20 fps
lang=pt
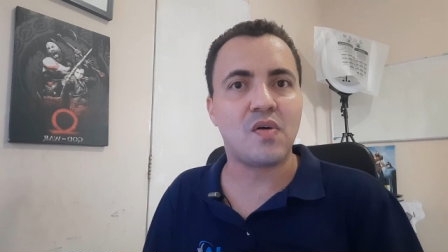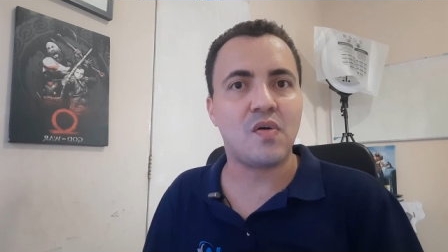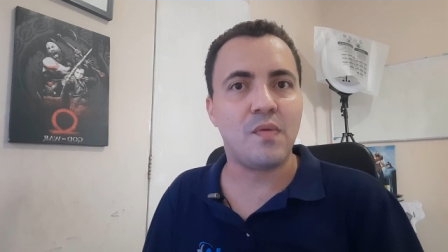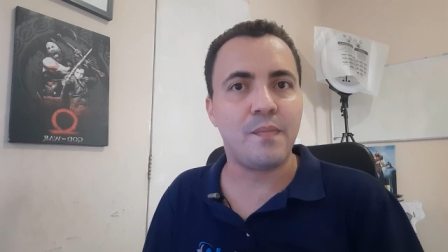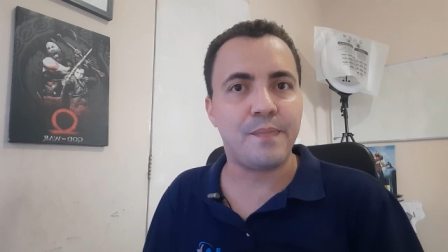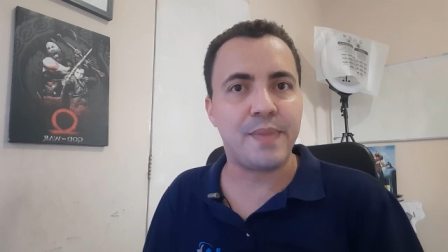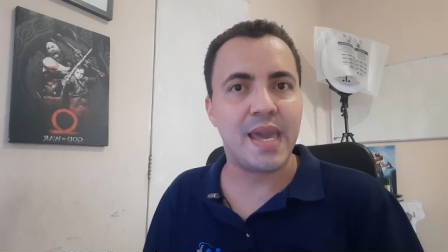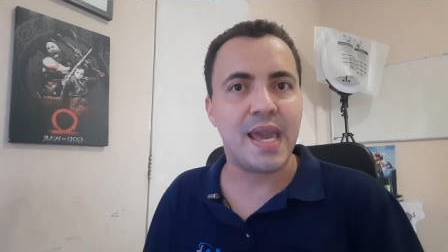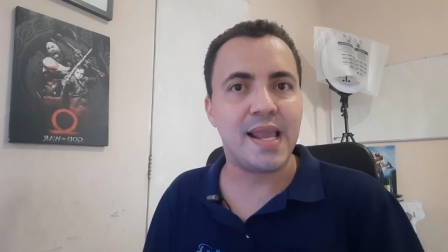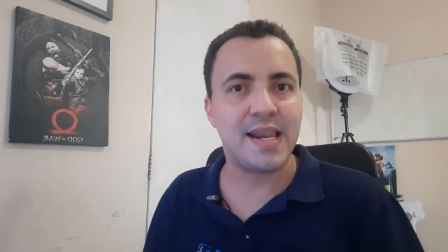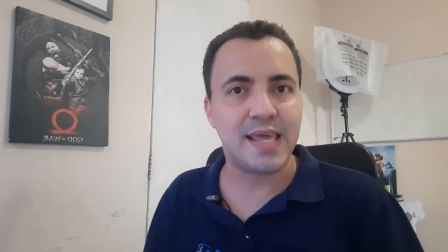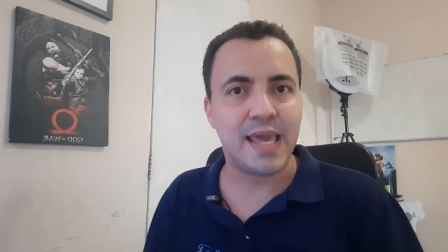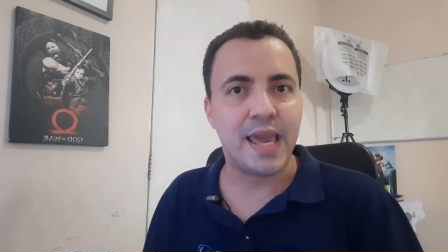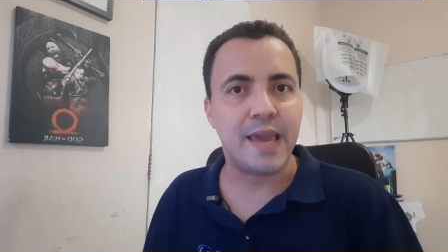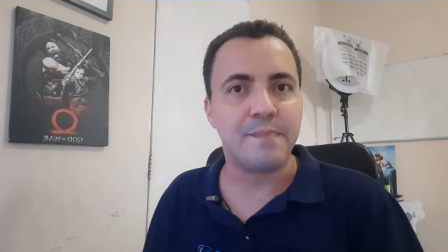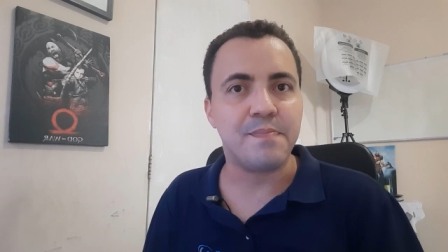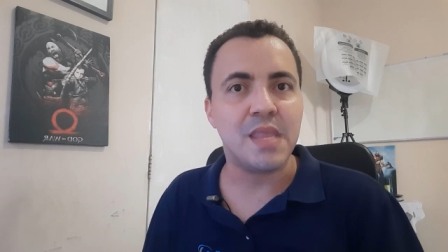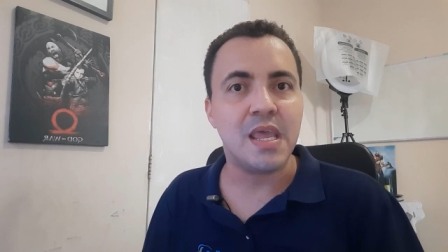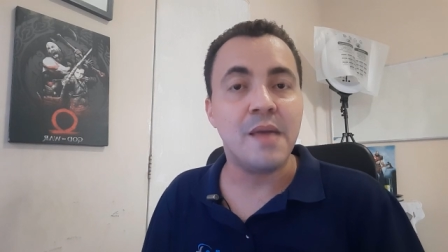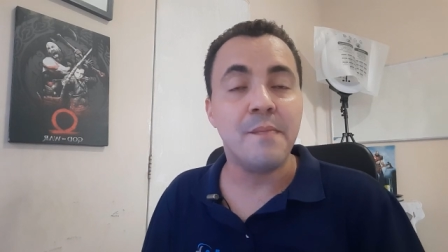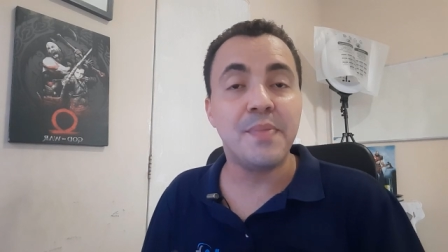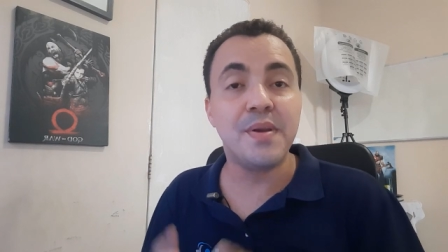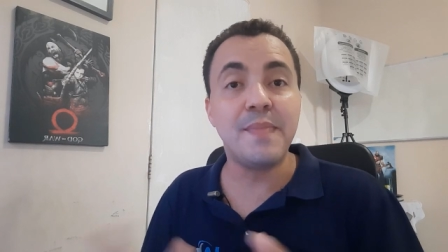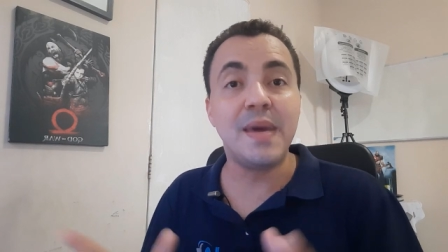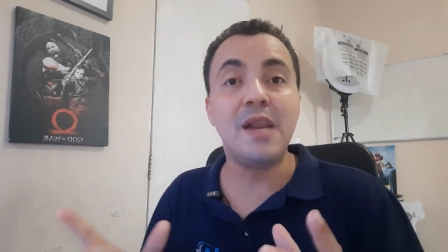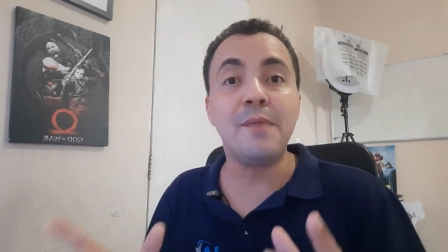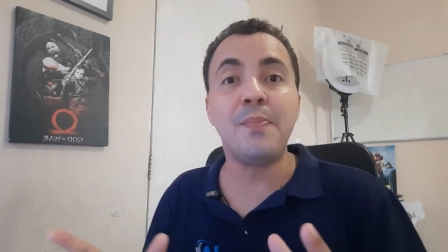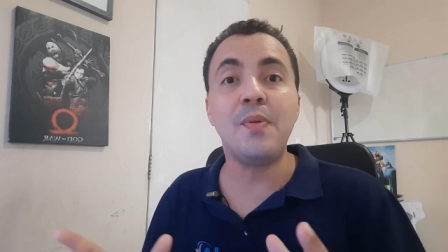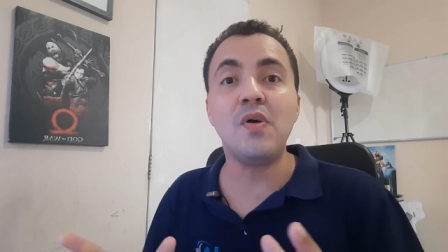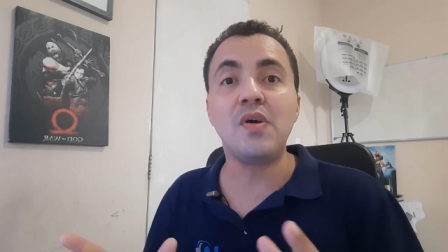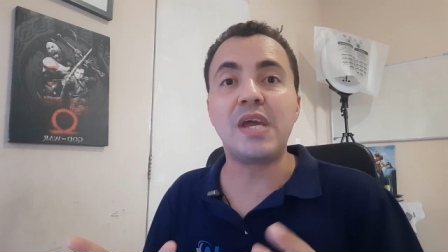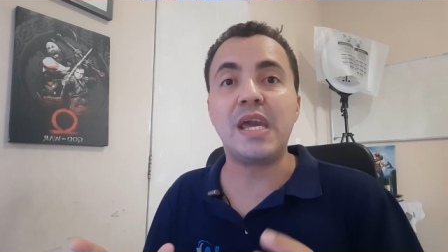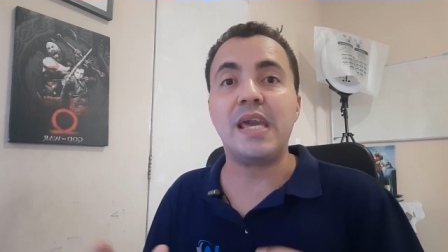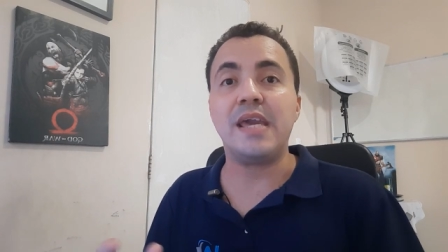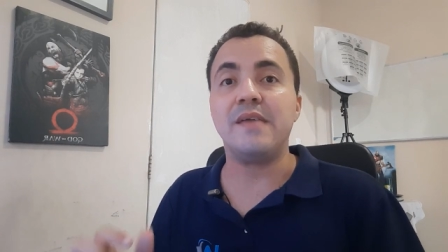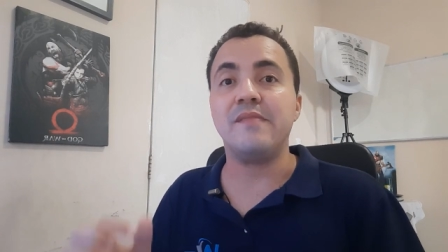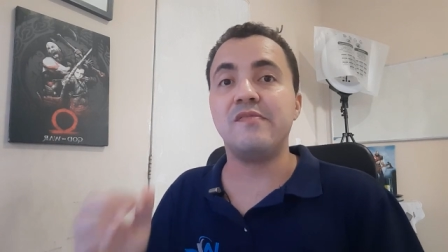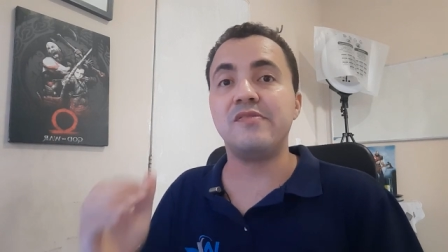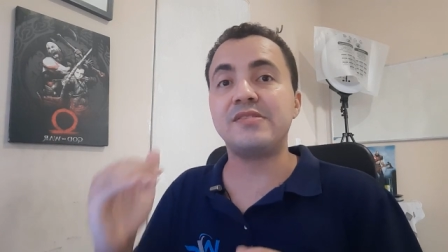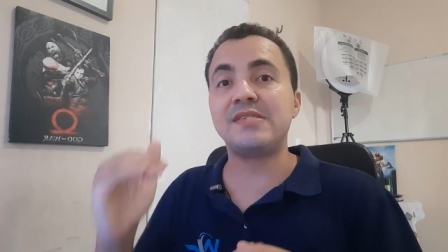com PLR. Primeiro
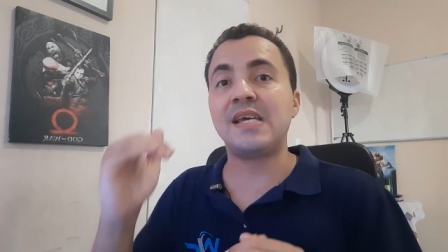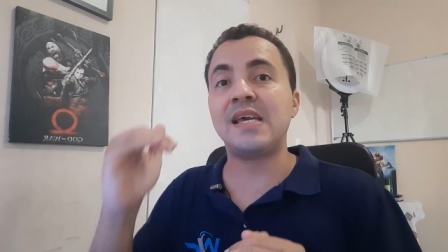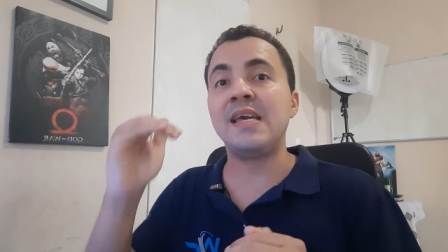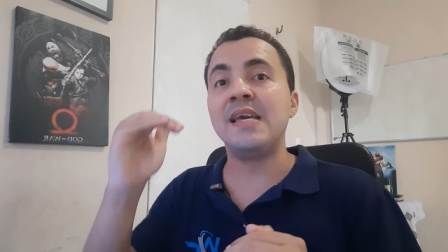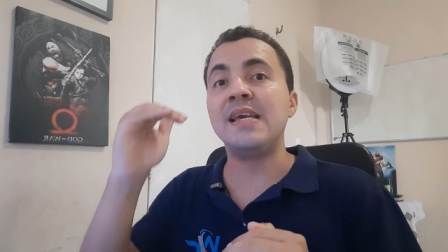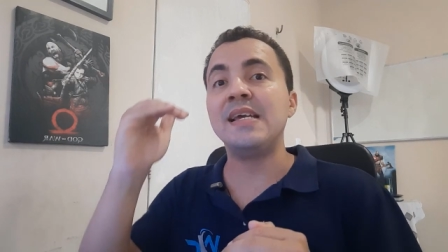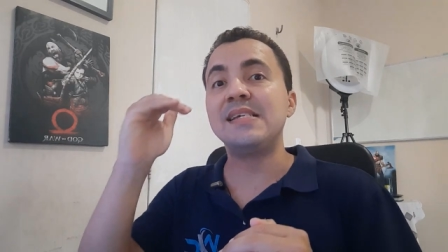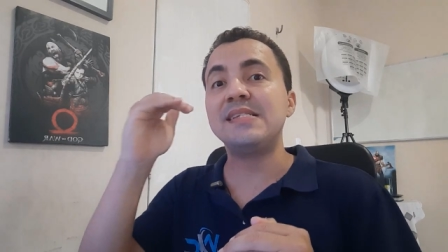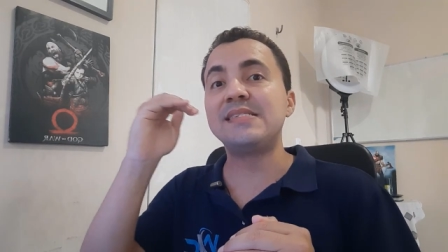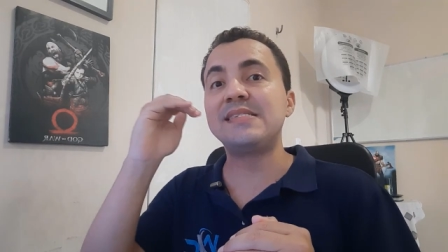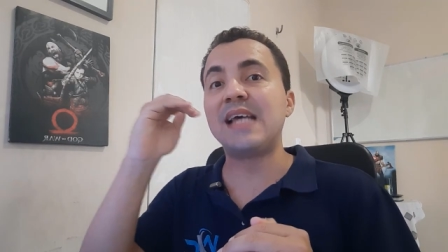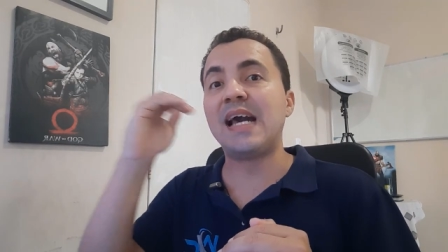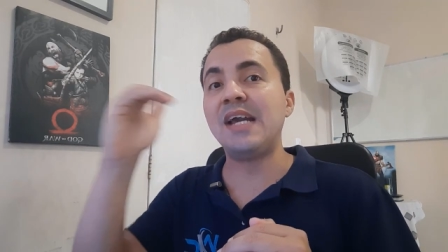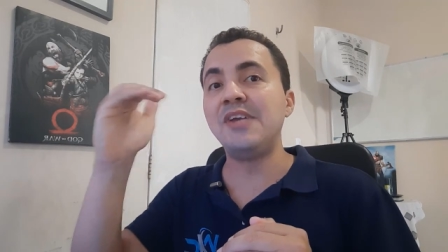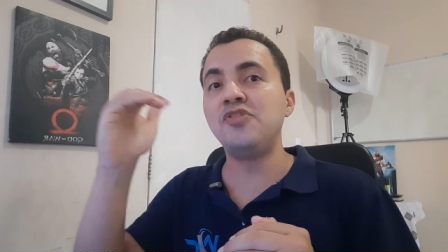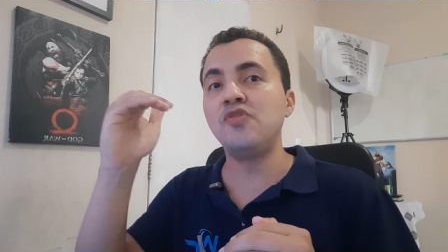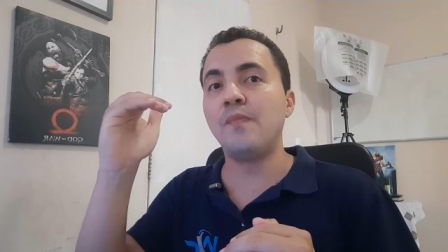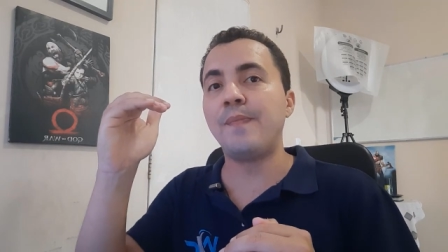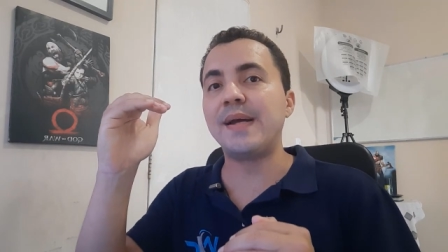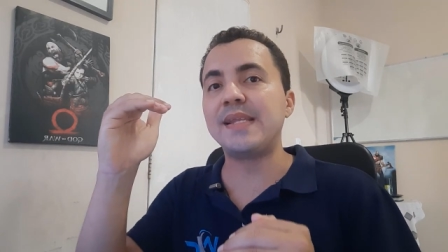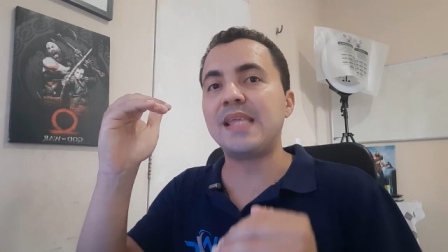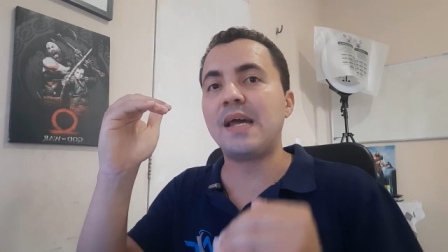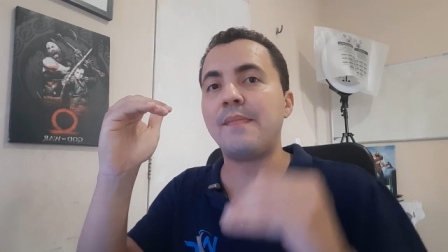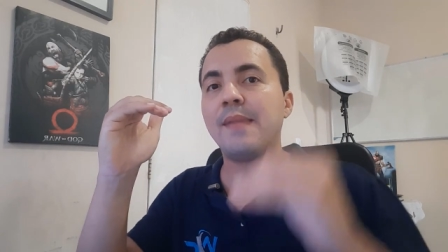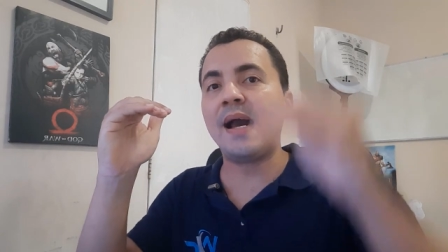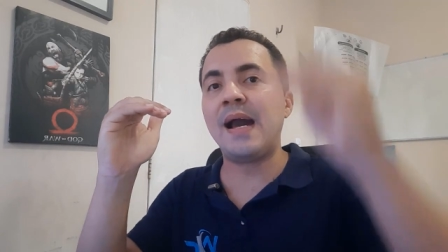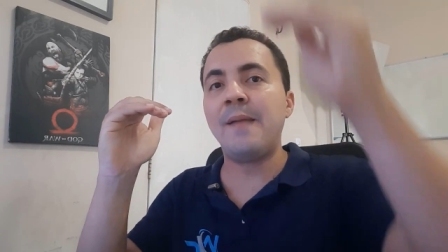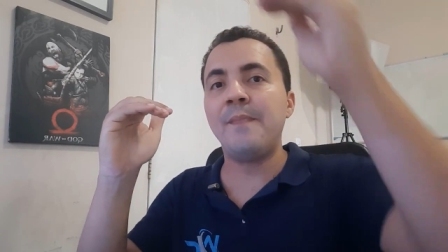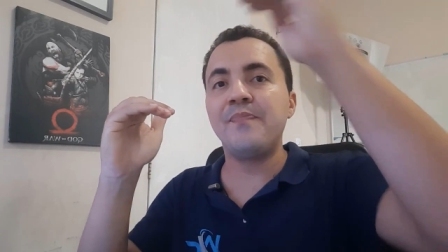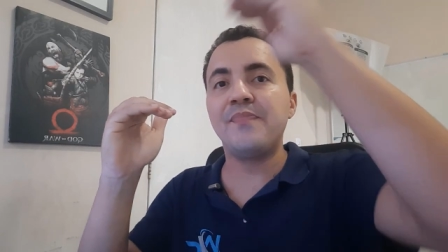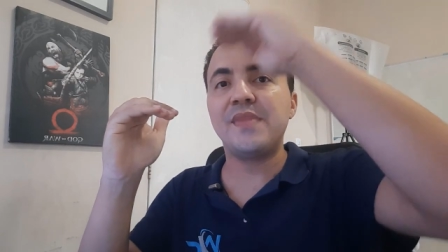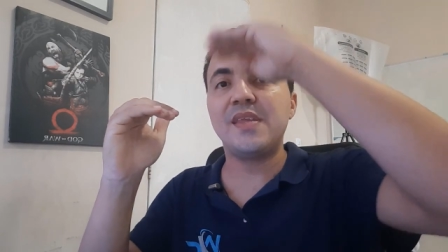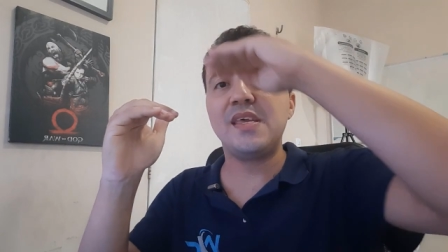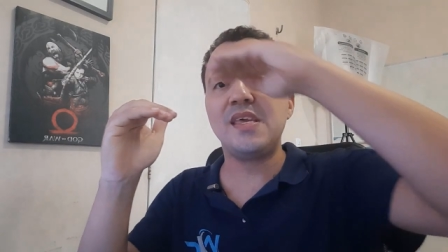porque você sai de um patamar